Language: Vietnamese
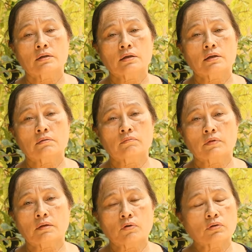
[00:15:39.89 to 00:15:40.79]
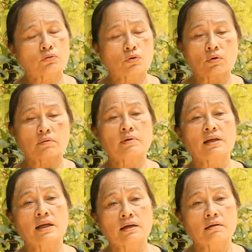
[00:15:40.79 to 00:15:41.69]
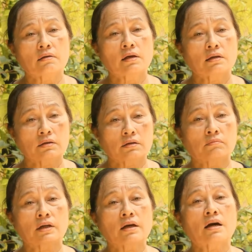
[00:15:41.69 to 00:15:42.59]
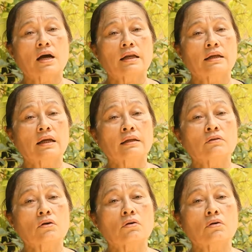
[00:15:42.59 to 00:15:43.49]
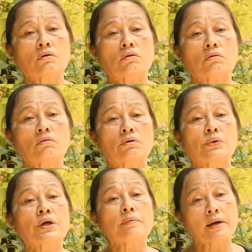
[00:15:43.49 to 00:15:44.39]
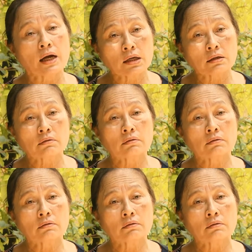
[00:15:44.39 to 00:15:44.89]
thế thì anh bảo thôi dùng chất pin đi dùng cái AK này đánh cho nó uy hiếp hơn